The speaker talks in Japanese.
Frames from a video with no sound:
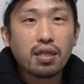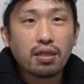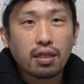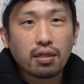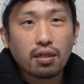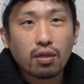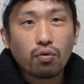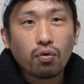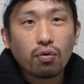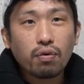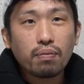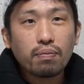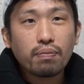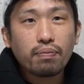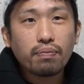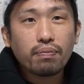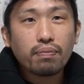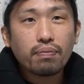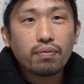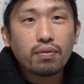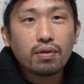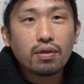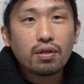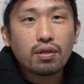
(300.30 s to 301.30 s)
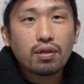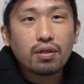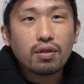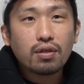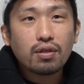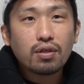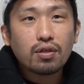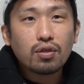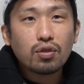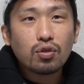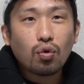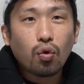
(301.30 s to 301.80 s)
円だったと、はい、
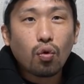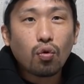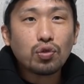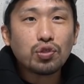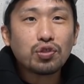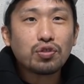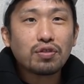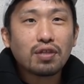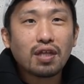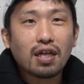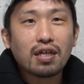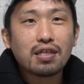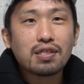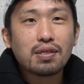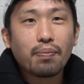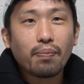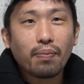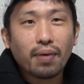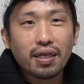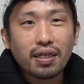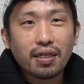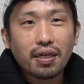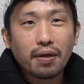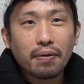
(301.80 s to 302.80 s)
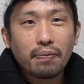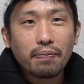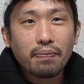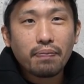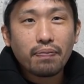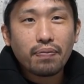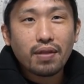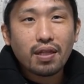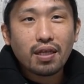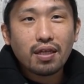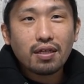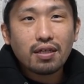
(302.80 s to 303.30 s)
当時の7000万円、
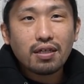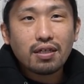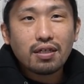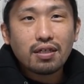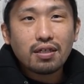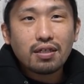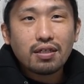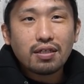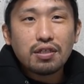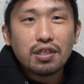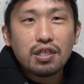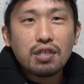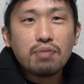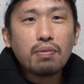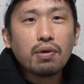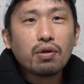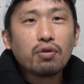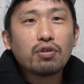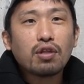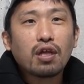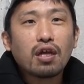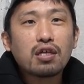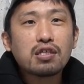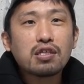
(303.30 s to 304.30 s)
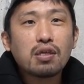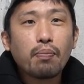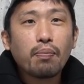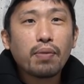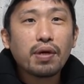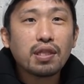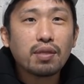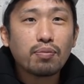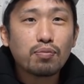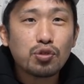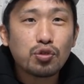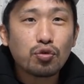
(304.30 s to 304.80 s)
はい、今の7000
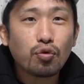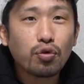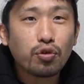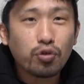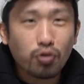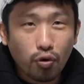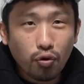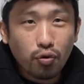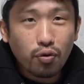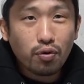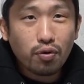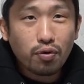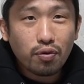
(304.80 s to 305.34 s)
万円でもすごいよ